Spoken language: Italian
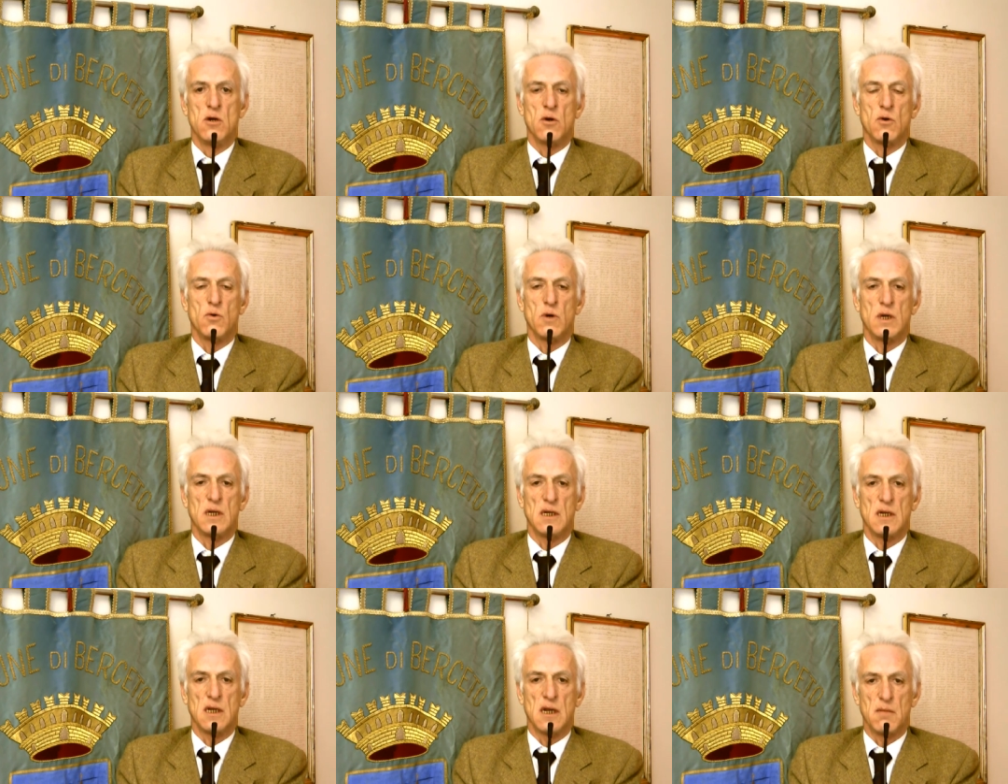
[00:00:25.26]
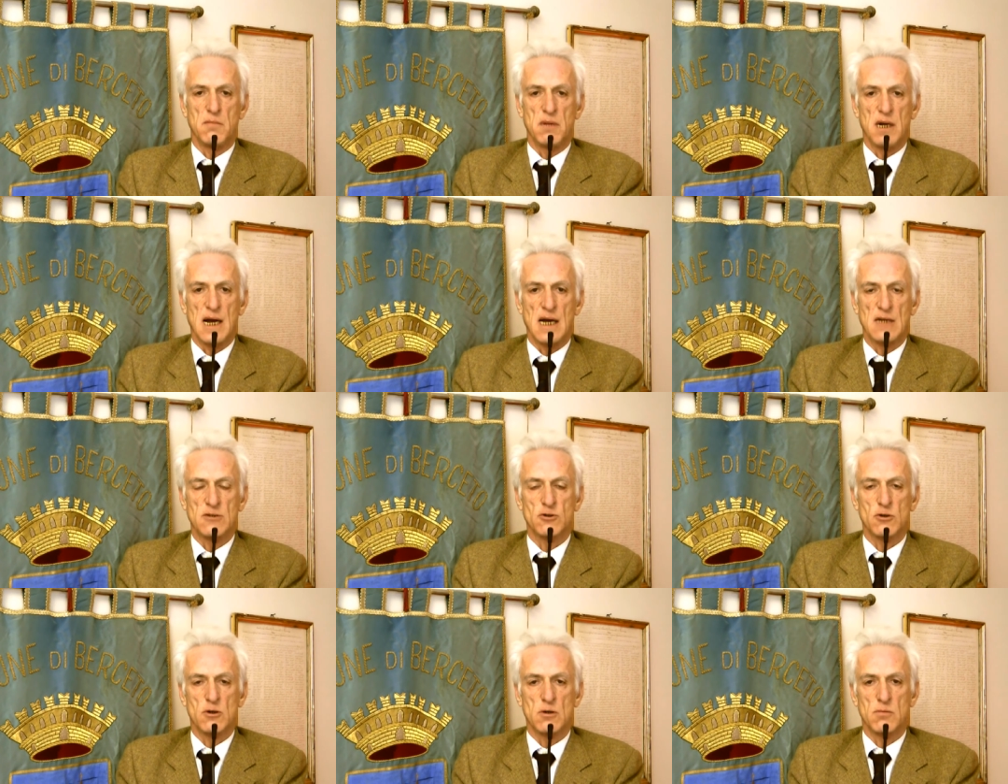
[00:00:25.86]
Quindi nel
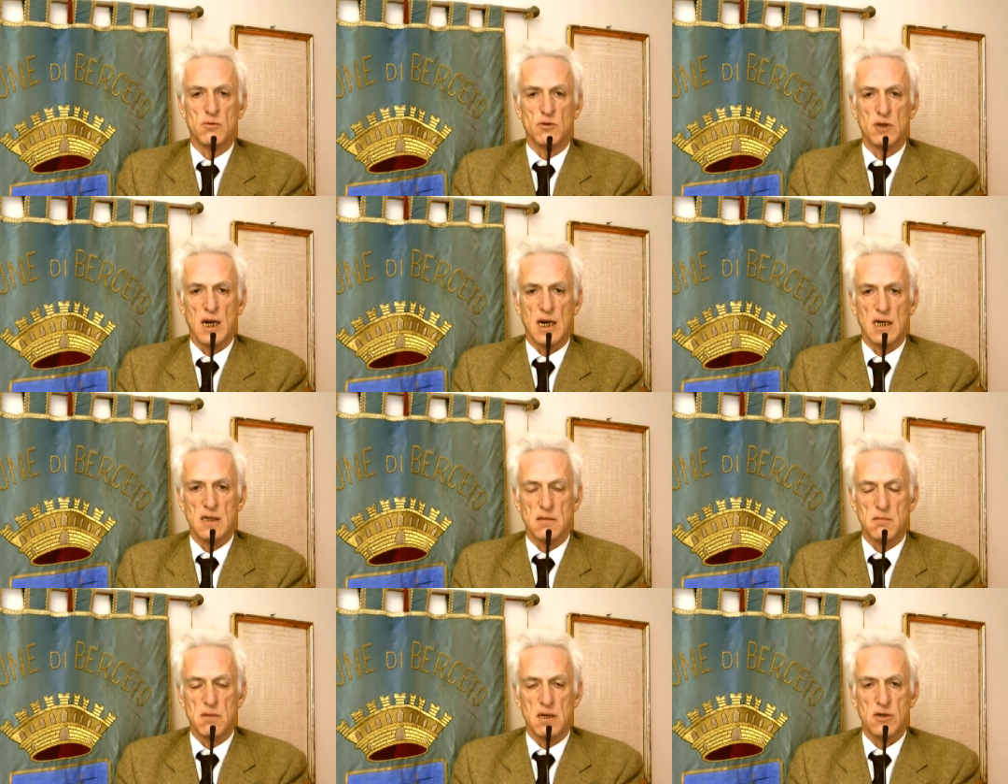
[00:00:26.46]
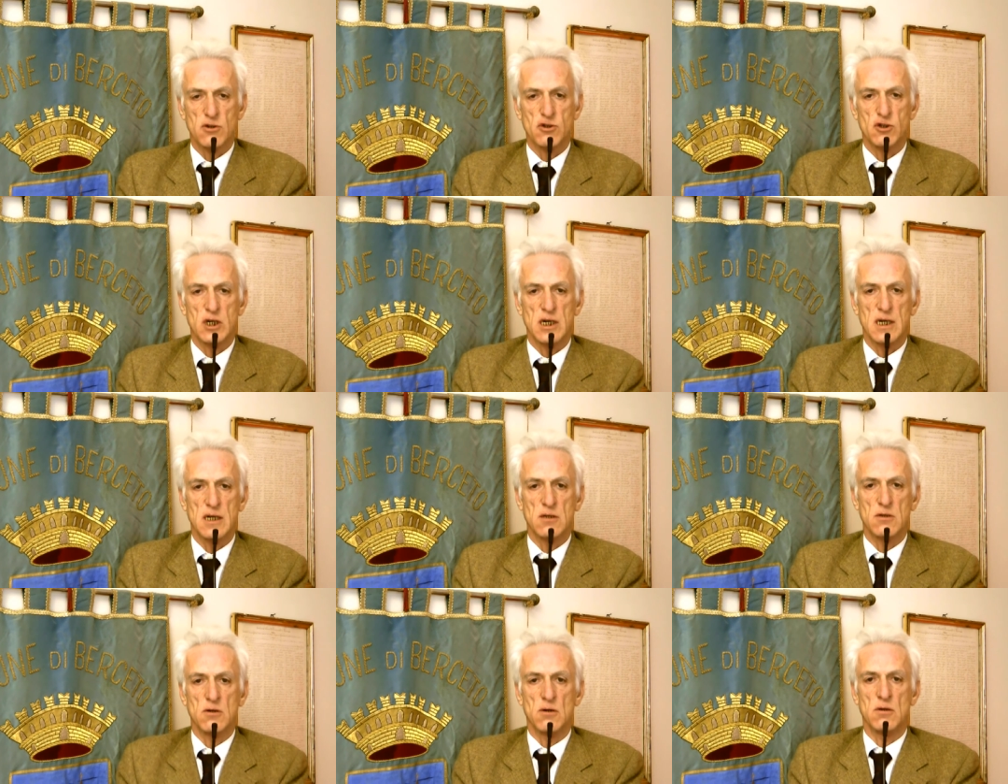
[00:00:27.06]
bilancio comunale di
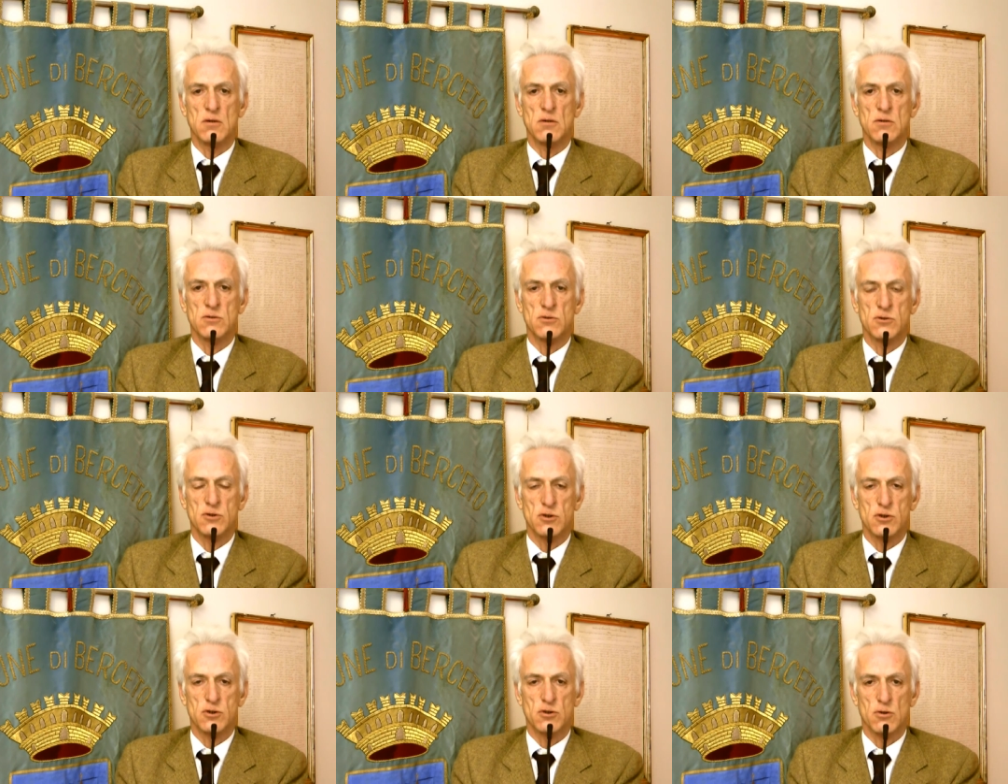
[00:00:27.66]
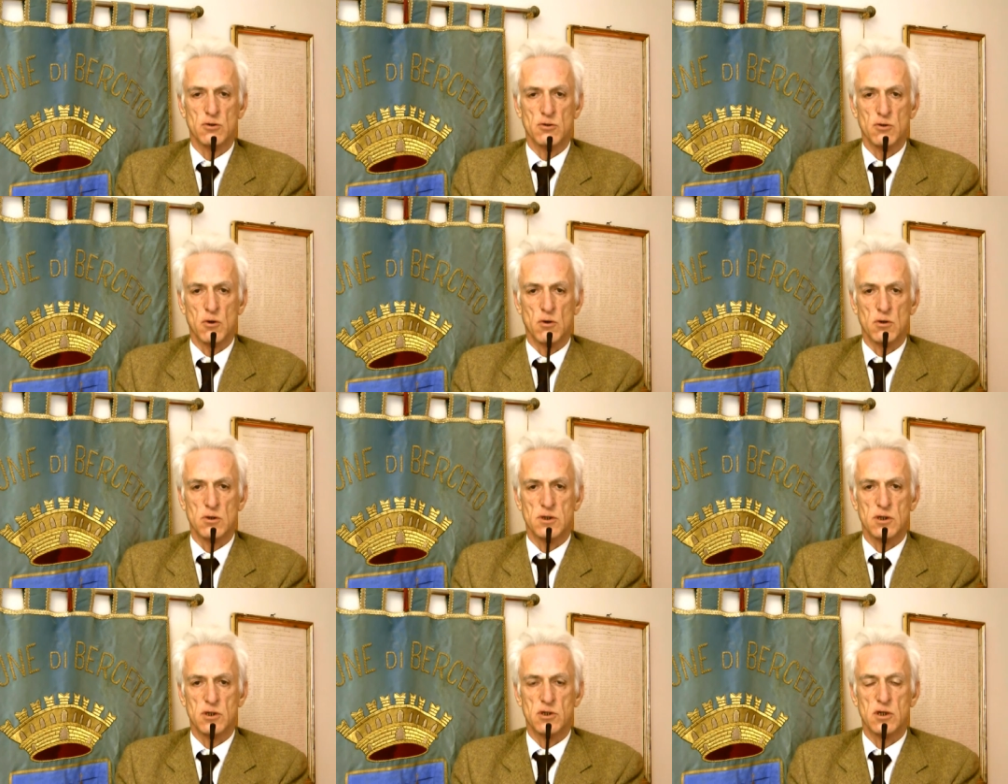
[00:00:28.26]
Berceto ci sono
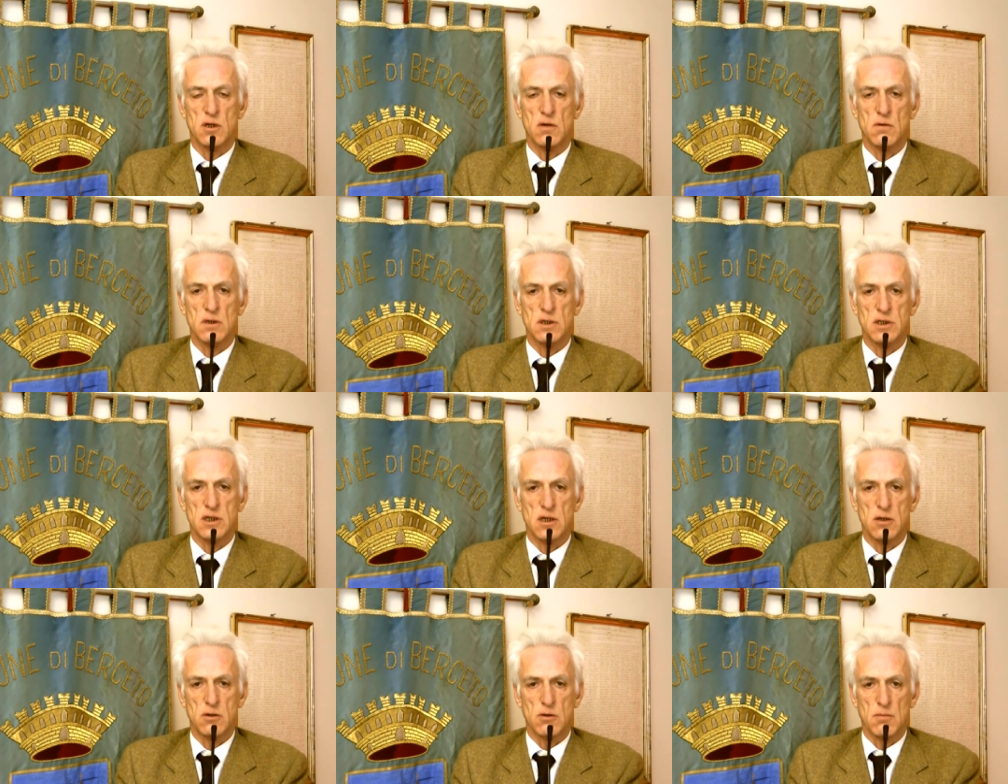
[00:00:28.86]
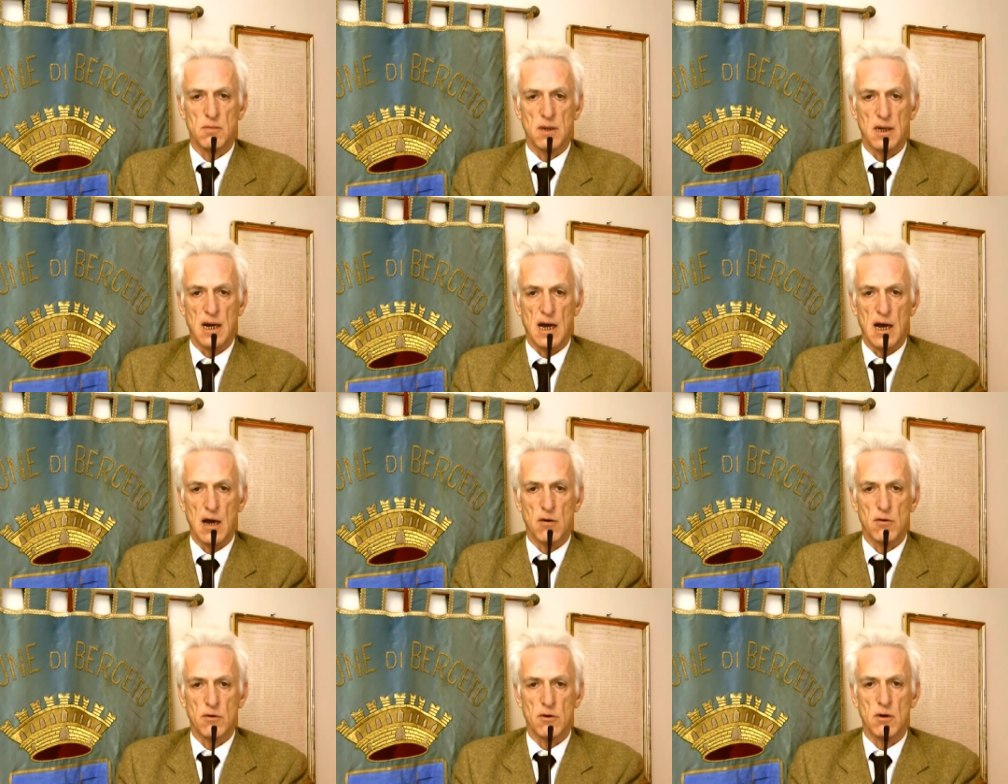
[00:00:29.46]
oltre 500
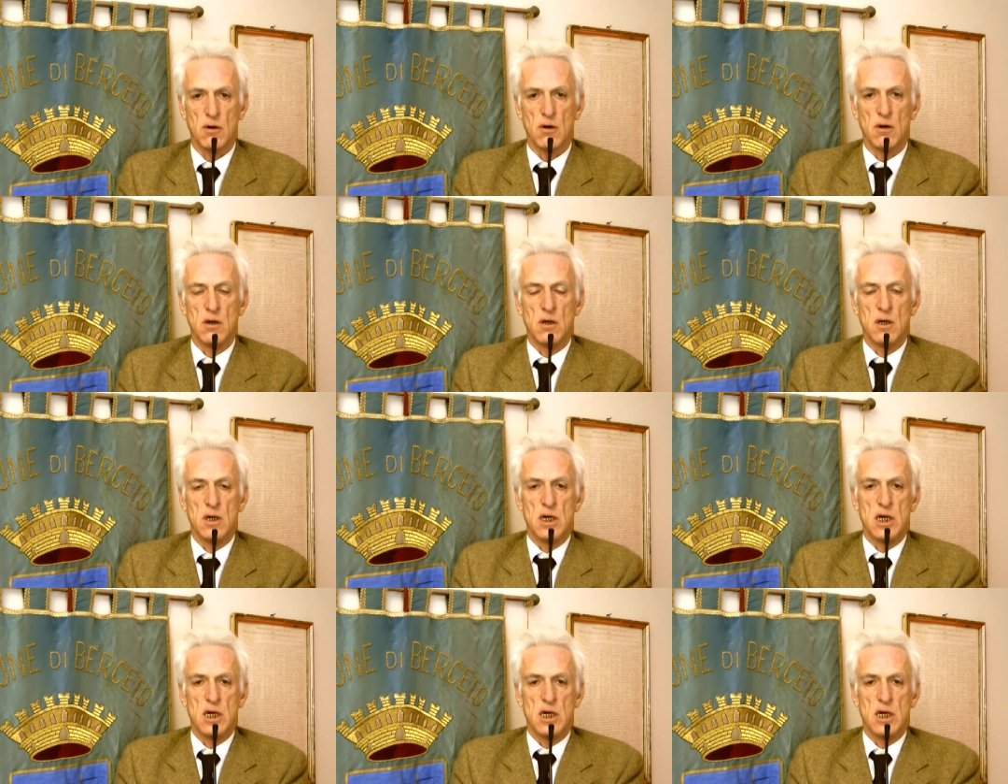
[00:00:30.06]
mila euro